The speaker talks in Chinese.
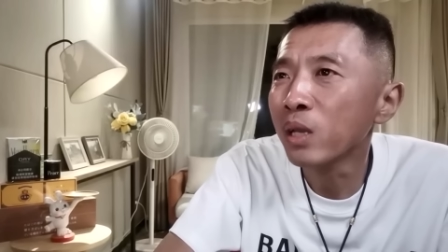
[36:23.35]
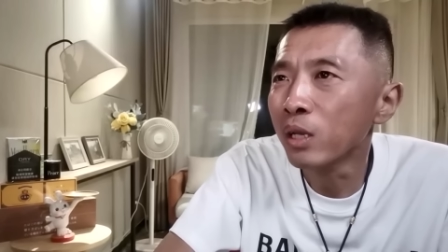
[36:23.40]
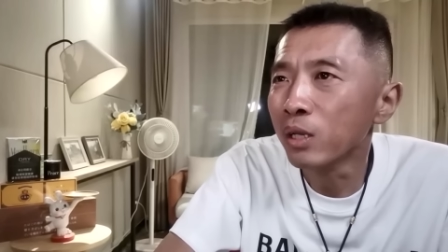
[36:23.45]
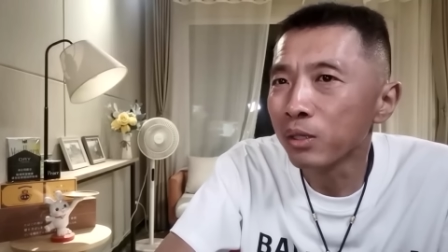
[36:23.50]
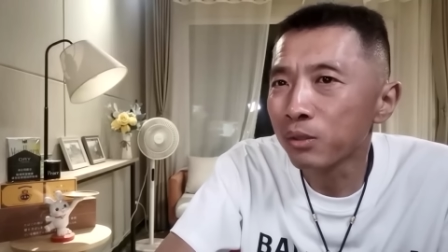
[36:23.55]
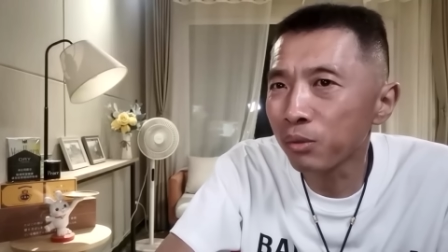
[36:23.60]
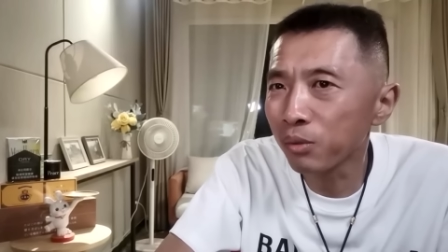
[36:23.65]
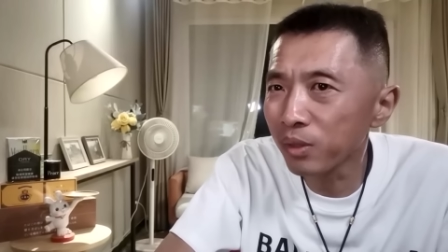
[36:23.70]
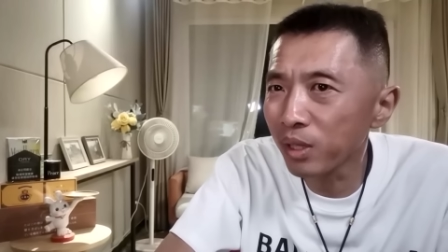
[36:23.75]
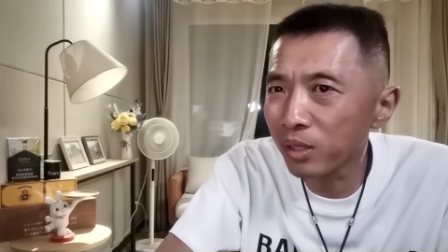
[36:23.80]

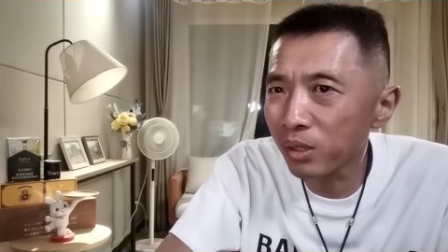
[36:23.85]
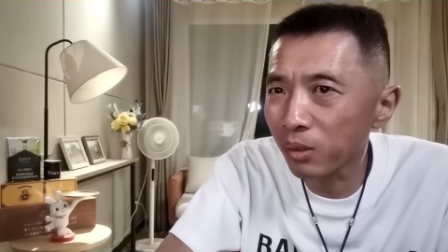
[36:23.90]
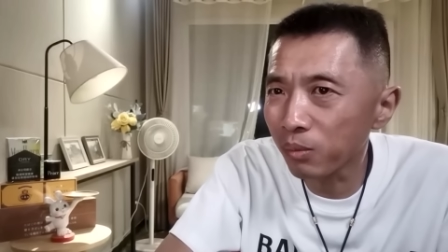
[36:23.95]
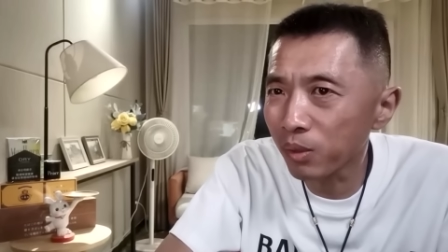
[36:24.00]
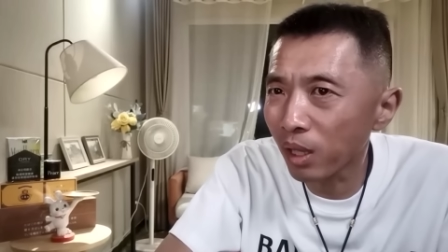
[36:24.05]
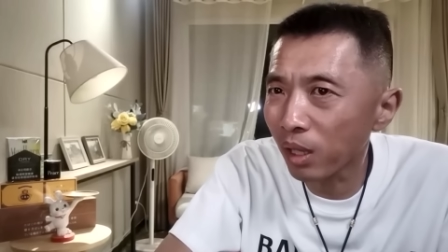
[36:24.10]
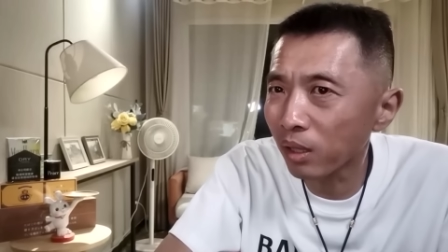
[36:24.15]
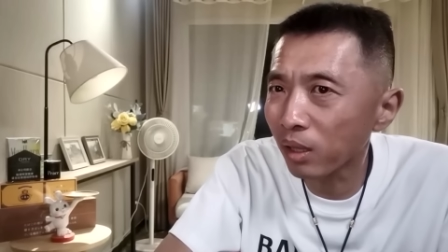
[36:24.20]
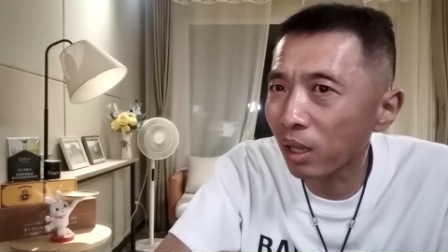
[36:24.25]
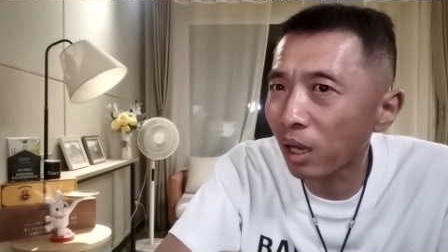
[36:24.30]
孙子松
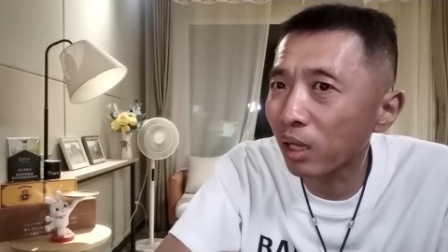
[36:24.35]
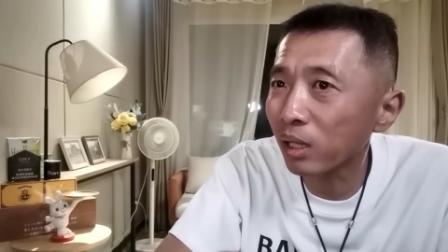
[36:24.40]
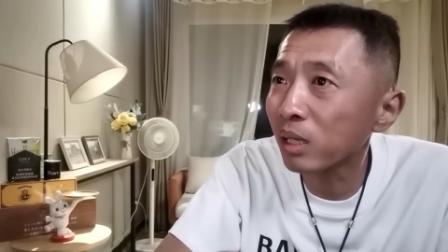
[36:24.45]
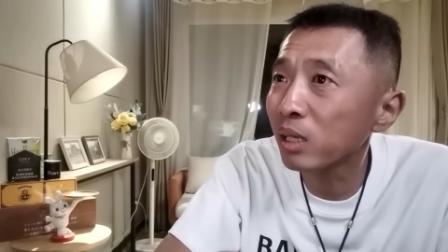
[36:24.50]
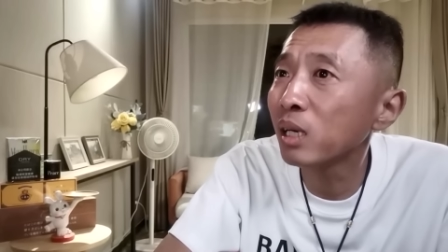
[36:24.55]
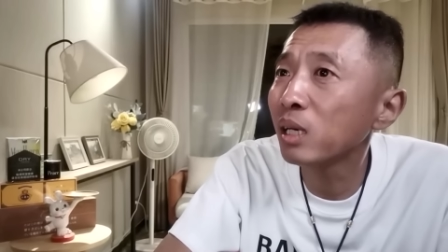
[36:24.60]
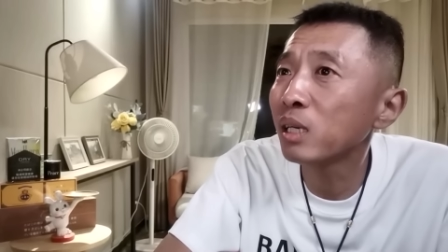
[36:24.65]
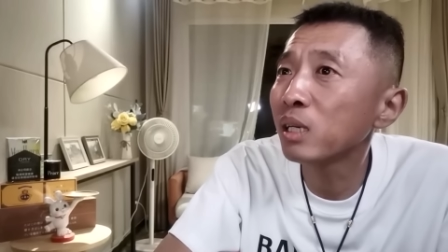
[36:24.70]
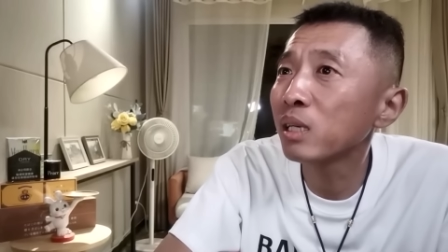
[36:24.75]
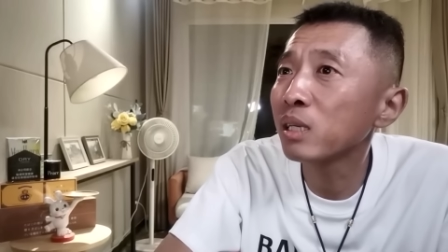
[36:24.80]
呢拿
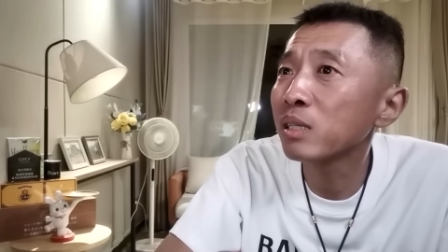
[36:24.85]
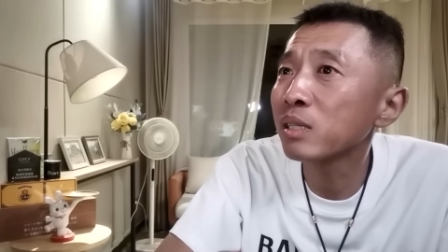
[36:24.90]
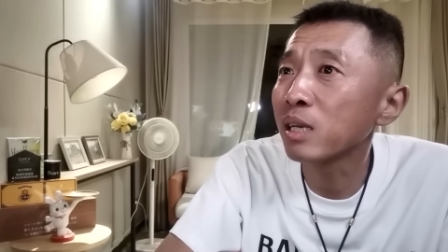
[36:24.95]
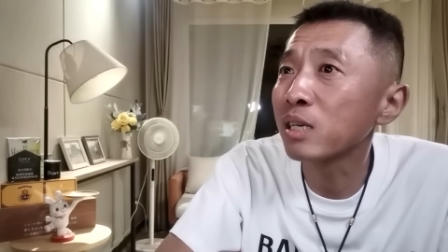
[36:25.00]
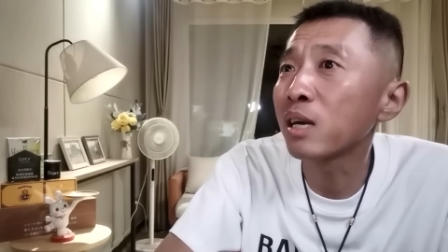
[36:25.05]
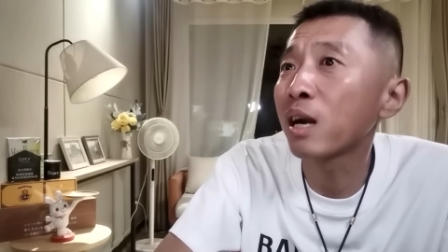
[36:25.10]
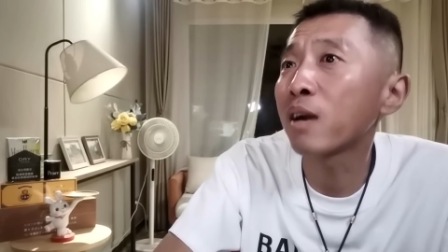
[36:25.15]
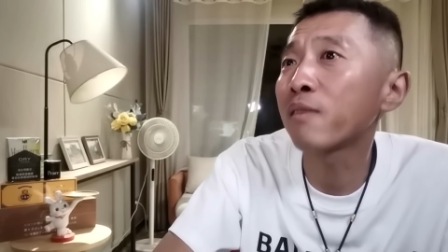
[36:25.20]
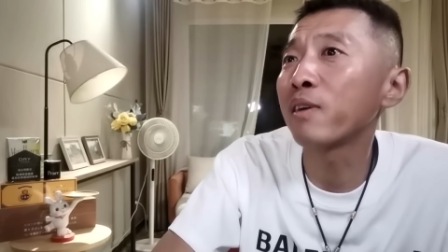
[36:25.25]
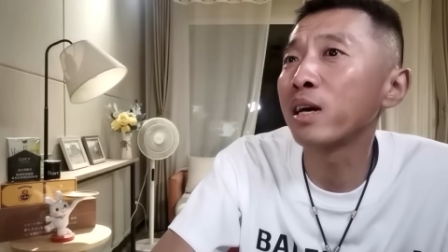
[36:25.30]
着三
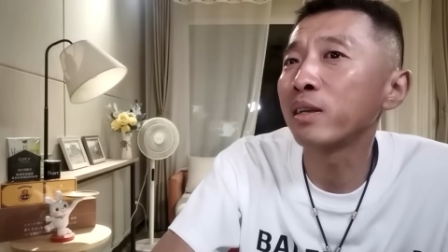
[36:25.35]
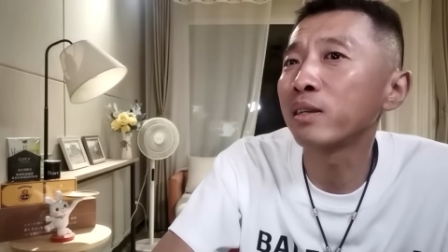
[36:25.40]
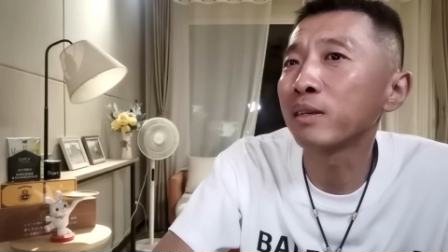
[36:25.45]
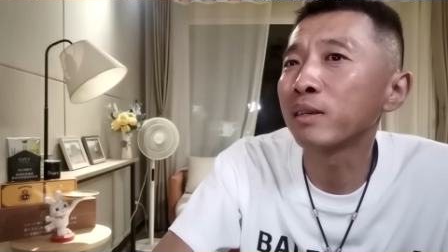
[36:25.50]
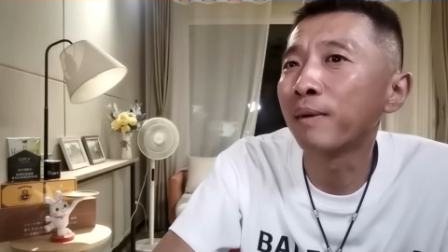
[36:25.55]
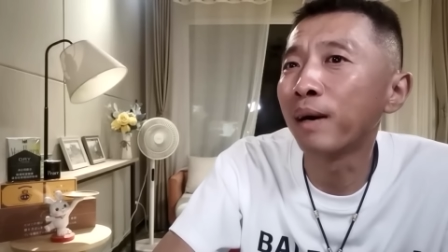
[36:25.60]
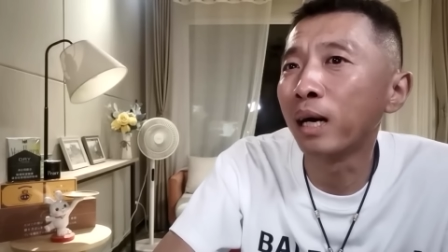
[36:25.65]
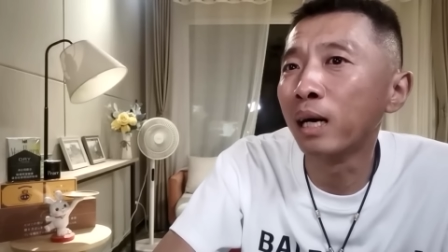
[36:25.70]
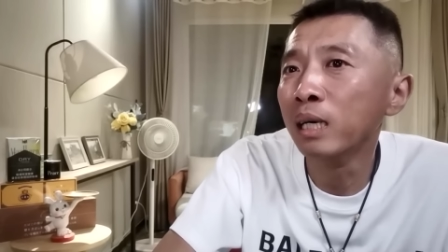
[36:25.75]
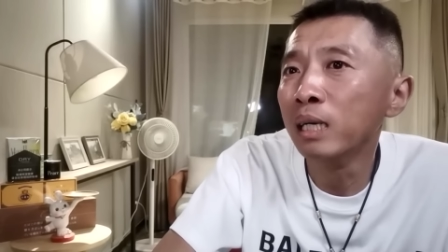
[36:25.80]
十二万是
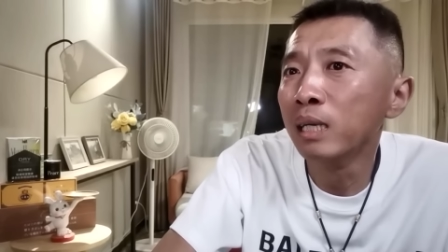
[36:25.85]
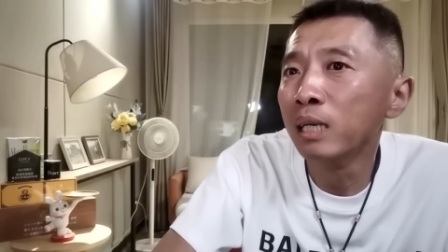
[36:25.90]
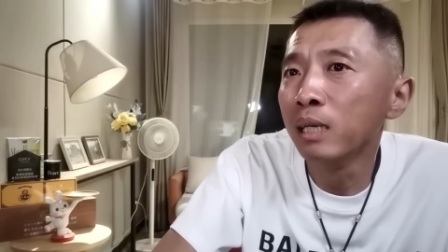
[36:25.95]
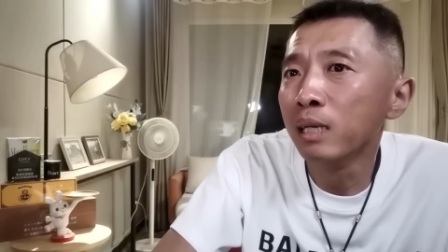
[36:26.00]
吧？